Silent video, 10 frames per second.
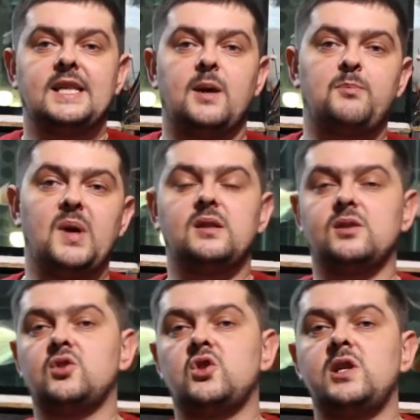на
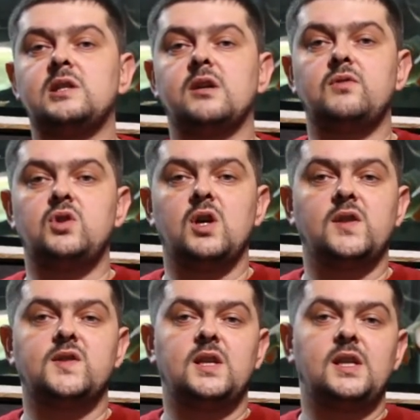5000 литров в
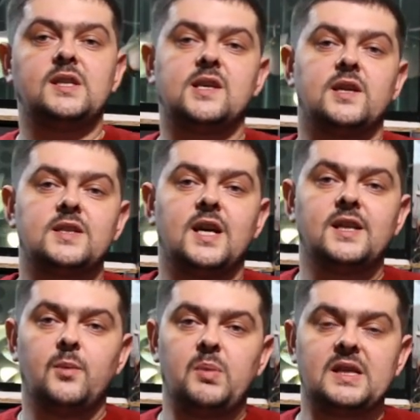час и
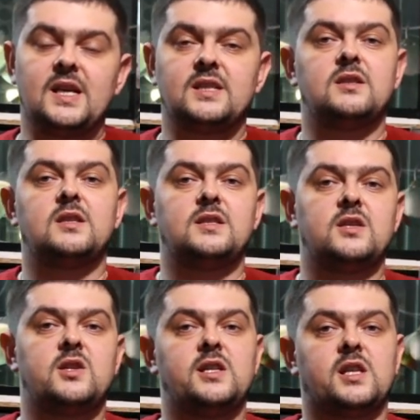Сансан на 15
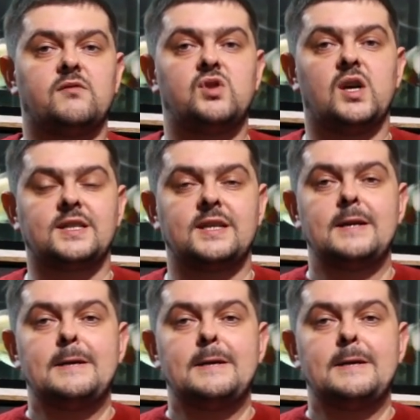тысяч литров в час.